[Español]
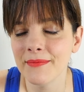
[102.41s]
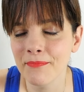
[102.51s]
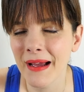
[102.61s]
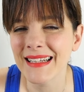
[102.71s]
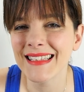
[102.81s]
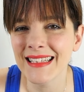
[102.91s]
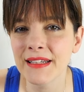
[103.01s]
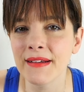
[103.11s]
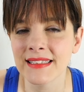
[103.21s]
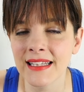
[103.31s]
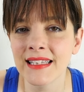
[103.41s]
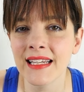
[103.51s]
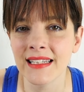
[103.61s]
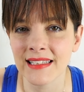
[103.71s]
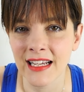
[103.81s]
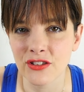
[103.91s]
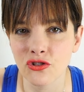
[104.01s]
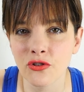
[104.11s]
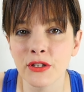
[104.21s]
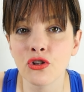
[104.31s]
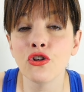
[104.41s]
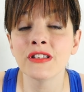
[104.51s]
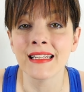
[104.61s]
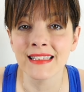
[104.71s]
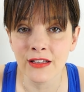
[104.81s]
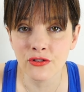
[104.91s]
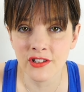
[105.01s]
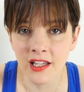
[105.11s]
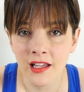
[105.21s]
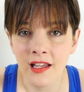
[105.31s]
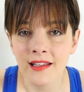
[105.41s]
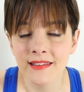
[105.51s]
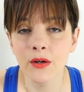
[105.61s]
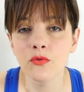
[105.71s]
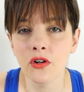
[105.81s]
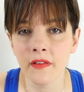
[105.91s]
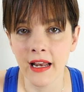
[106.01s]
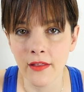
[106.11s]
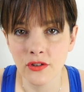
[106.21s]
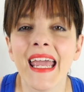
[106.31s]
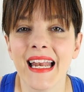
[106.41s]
bastante, bastante escasos, sobre todo tratándose de un ordenador.